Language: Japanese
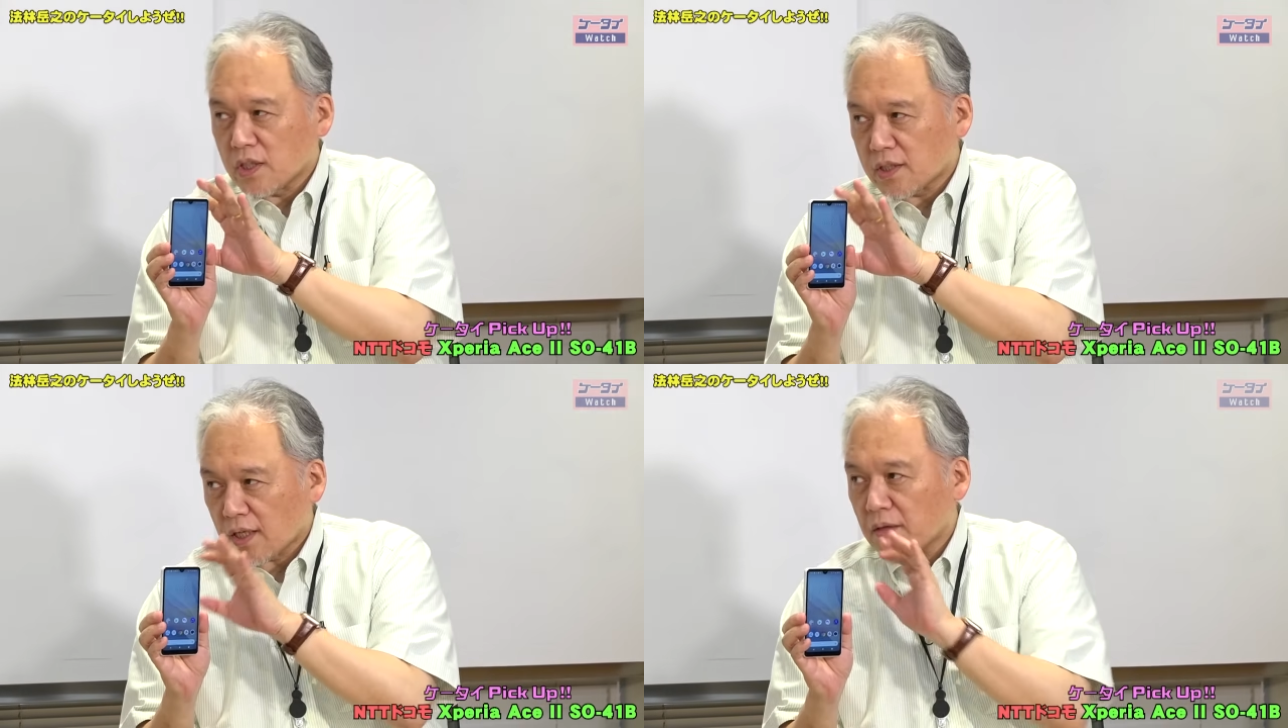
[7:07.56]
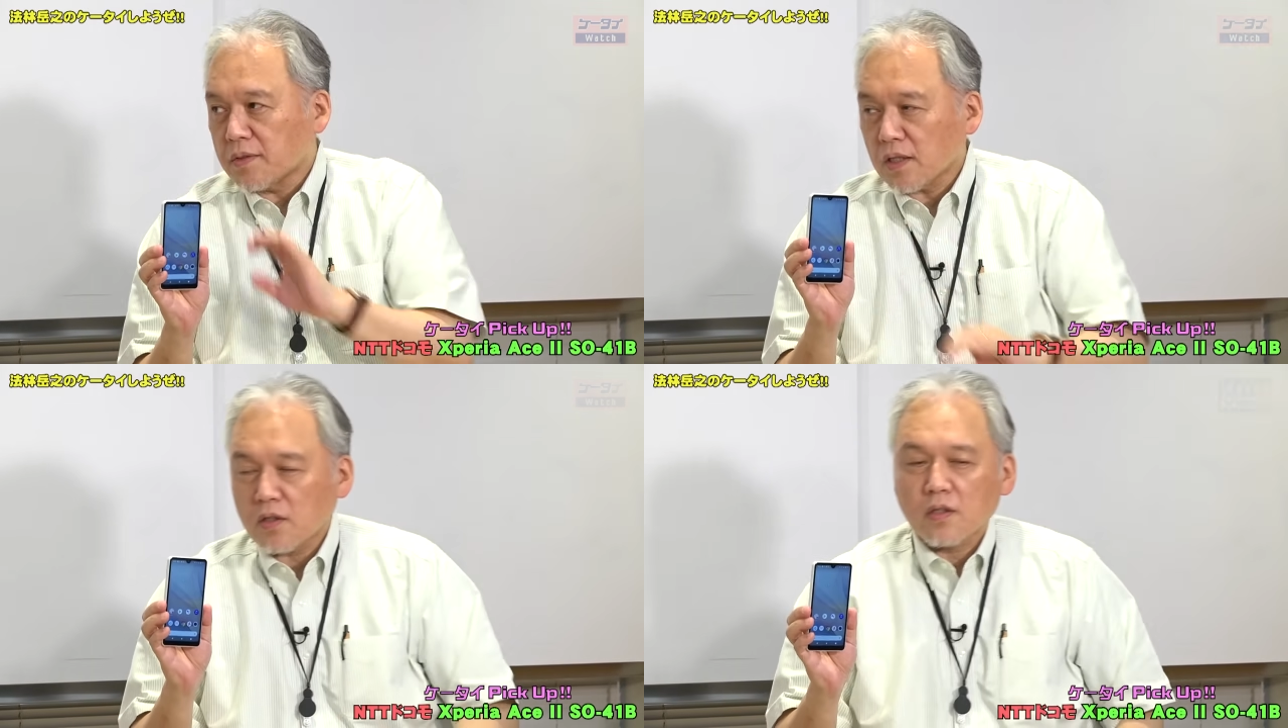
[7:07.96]
行きたい
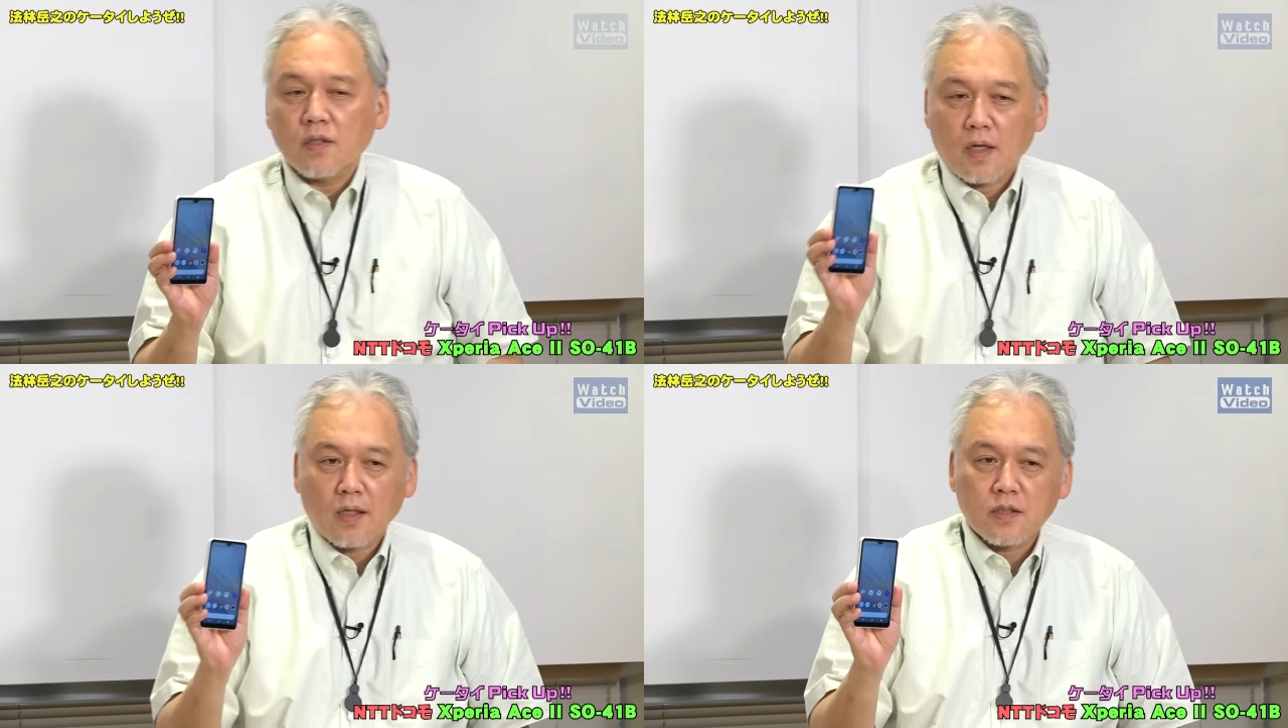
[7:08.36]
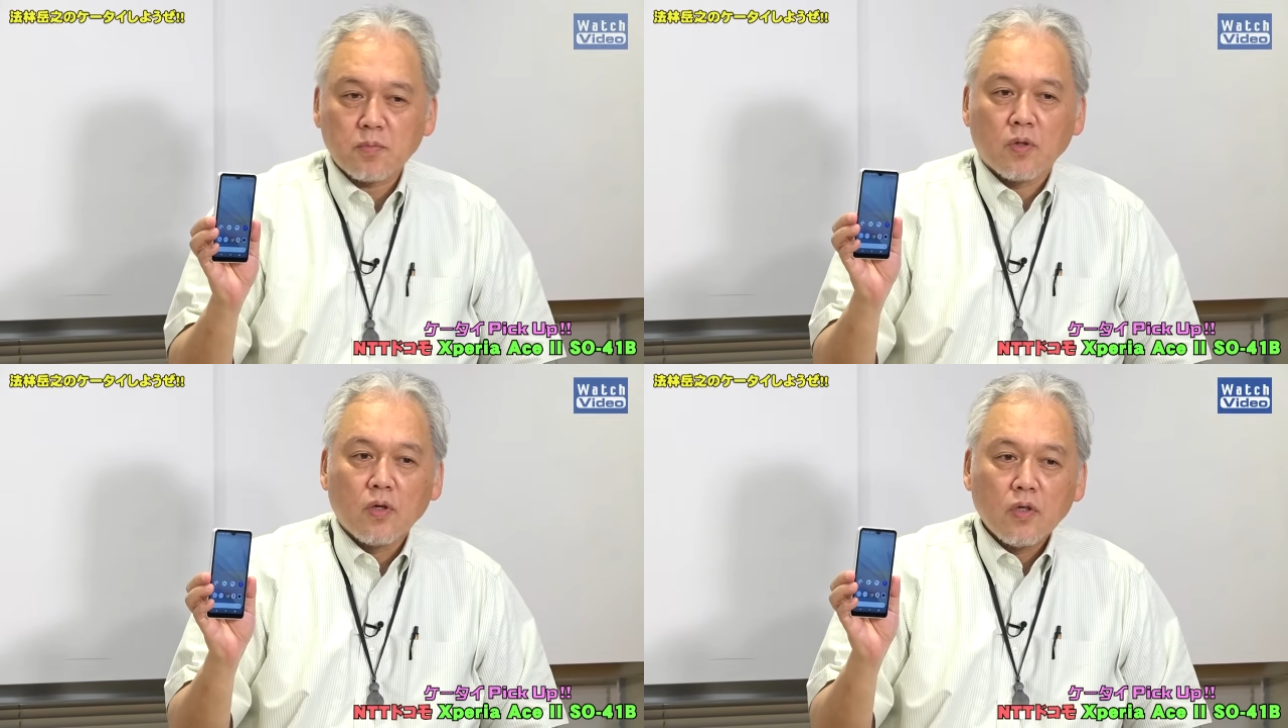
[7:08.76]
みたいな感じ
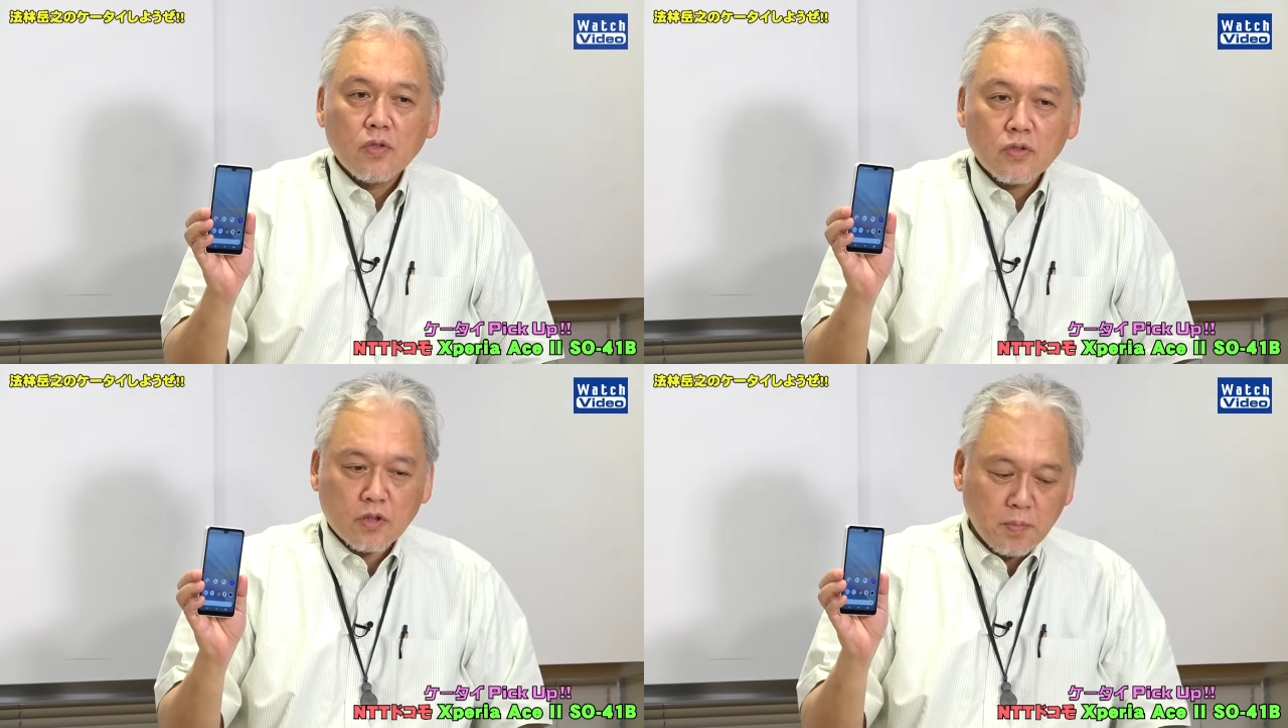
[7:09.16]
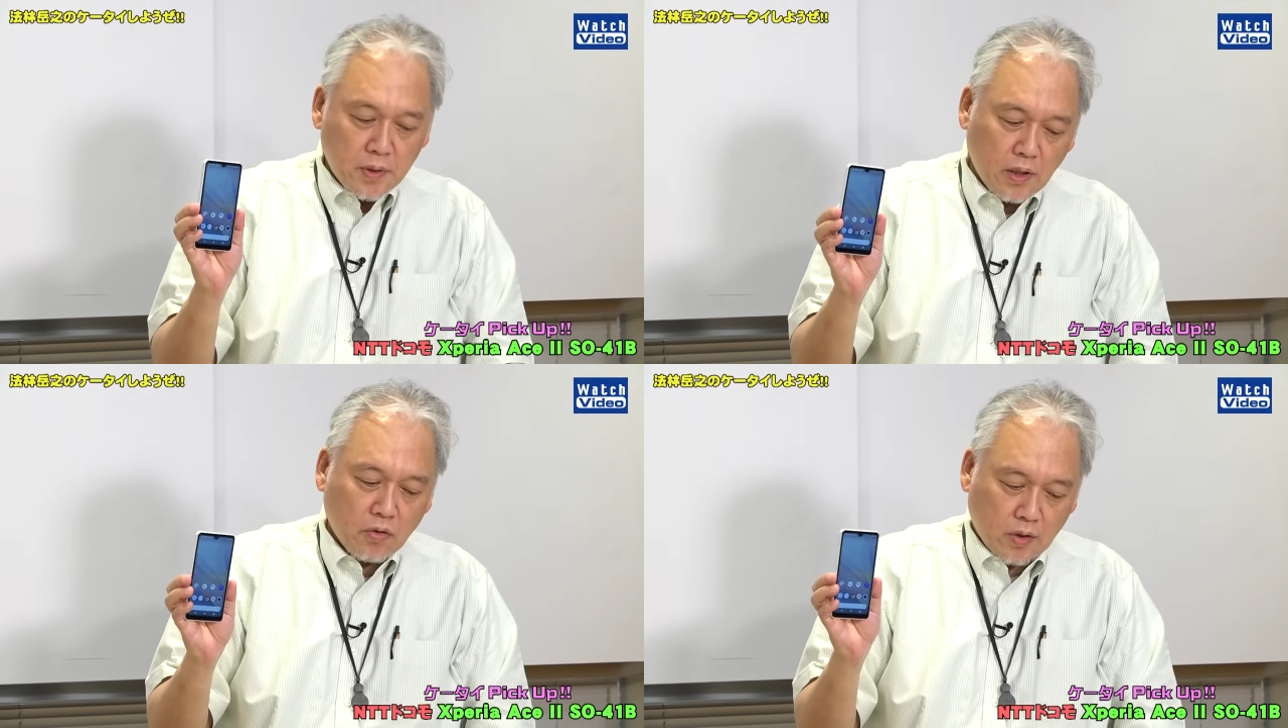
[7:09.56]
も含
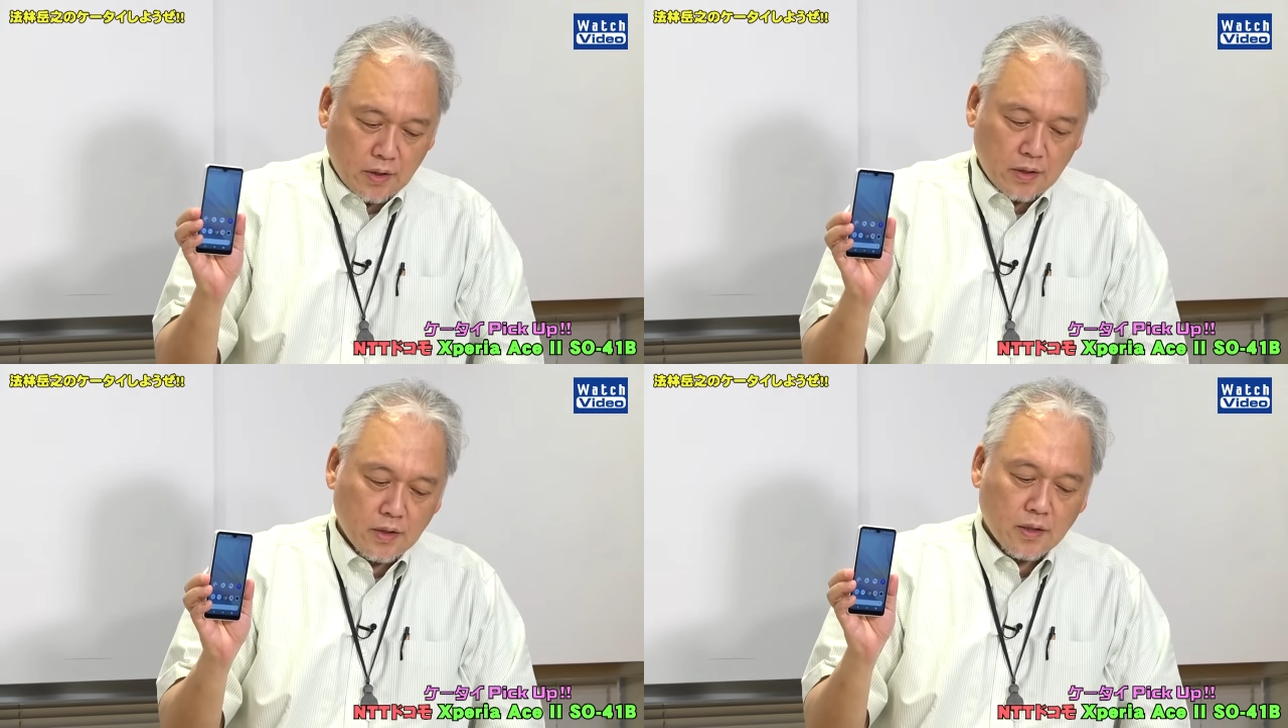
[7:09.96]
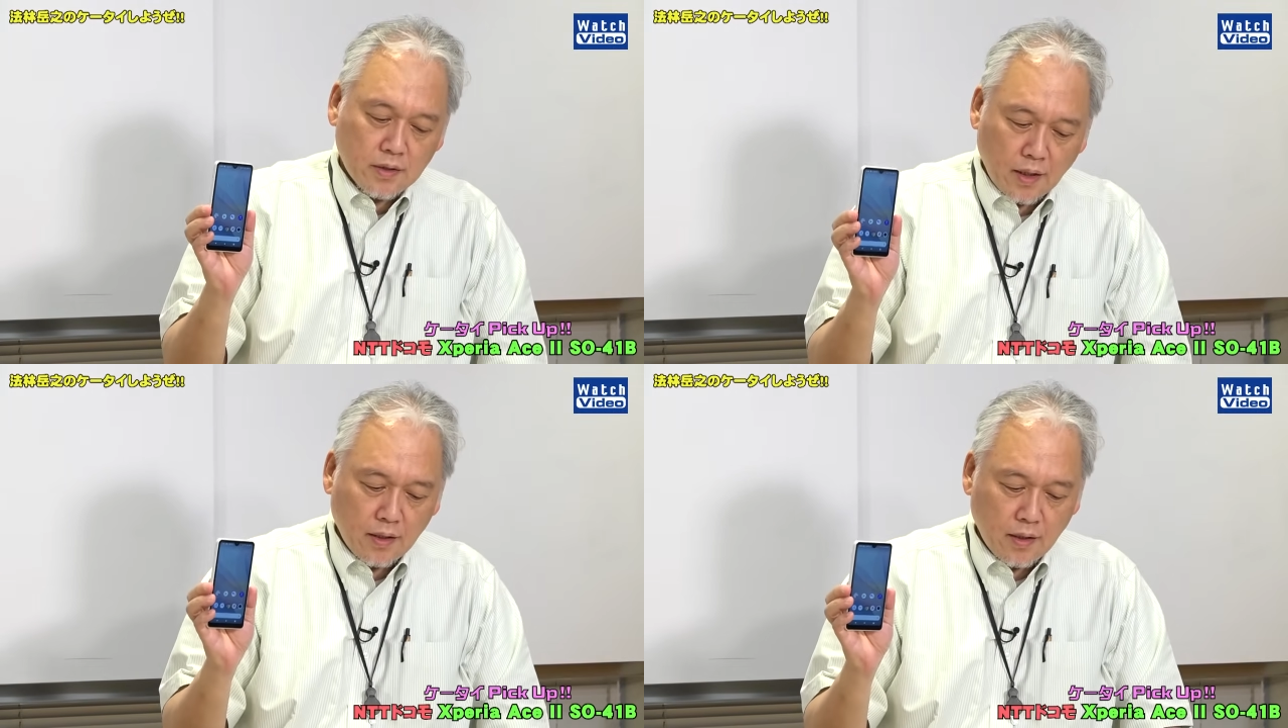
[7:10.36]
めてのお話で
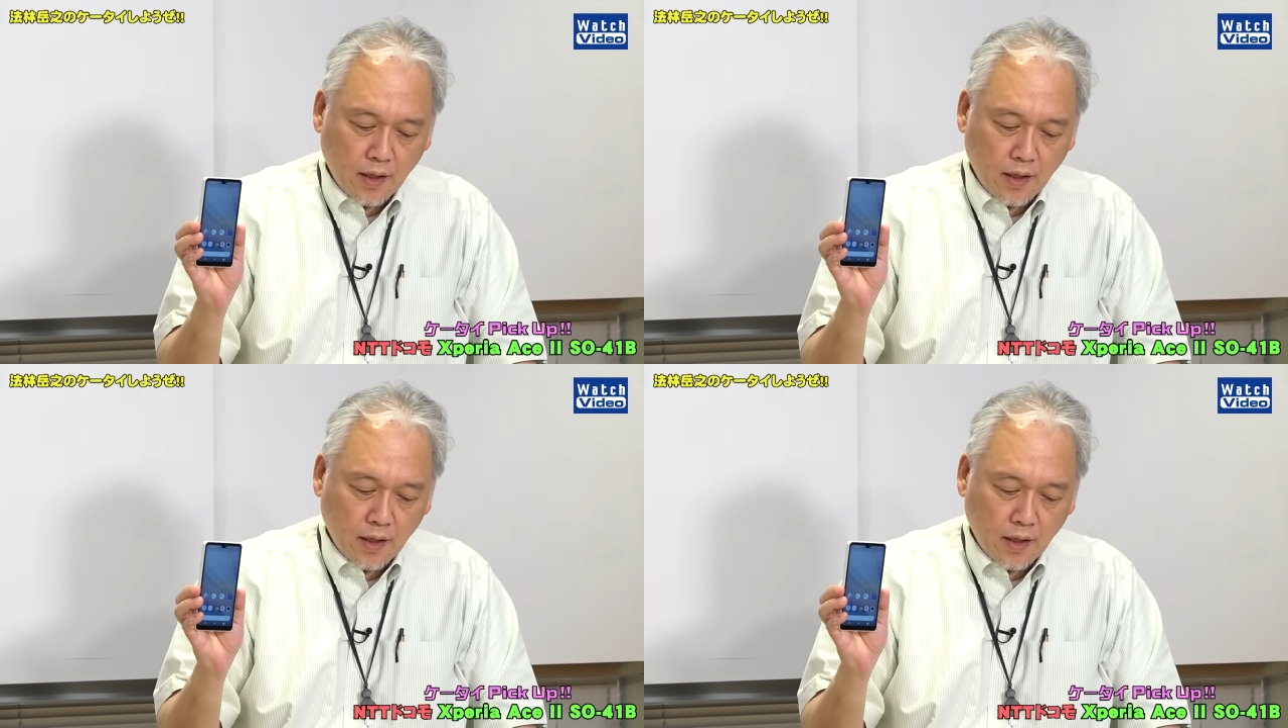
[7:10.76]
すね。